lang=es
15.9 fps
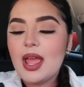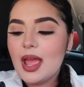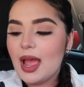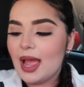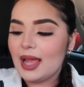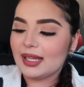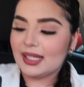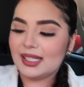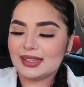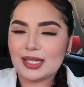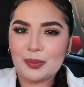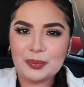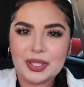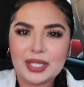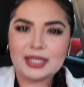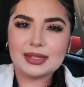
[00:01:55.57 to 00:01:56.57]
Aquí
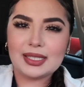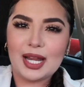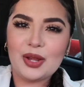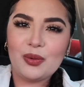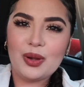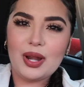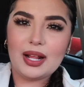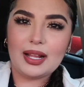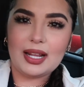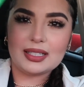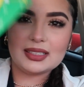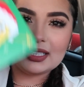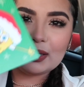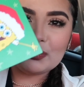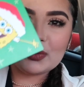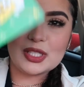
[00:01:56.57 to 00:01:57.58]
también traigo la
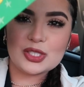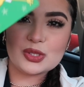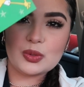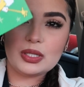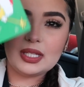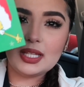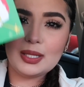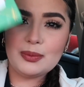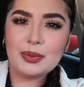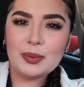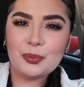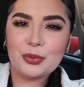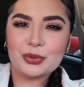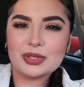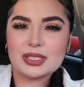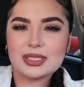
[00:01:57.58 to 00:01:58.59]
carta que me hizo el Irving
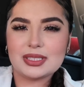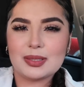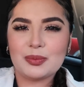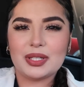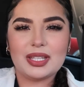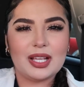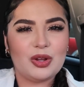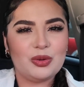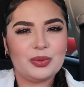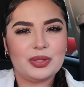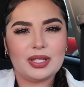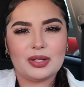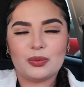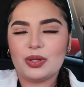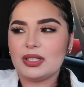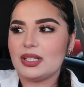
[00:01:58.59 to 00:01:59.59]
Por si se me llega a
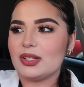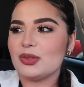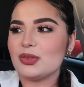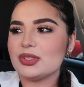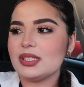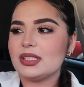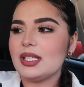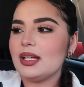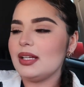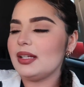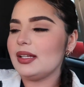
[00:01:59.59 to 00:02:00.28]
olvidar cualquier cosita